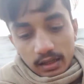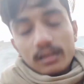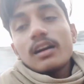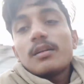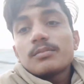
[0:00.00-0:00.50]

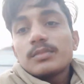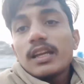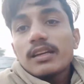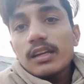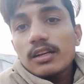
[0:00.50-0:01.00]
काम
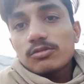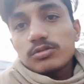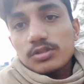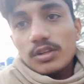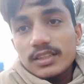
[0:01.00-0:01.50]
देख के
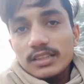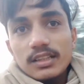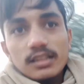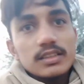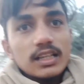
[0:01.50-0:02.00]
खुश हो जाता
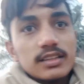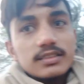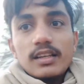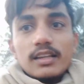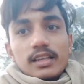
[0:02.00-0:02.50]
दिल यहाँ से
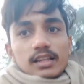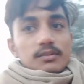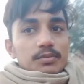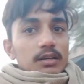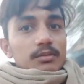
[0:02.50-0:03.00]
लेके ना
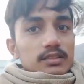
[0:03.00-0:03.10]
फार्म की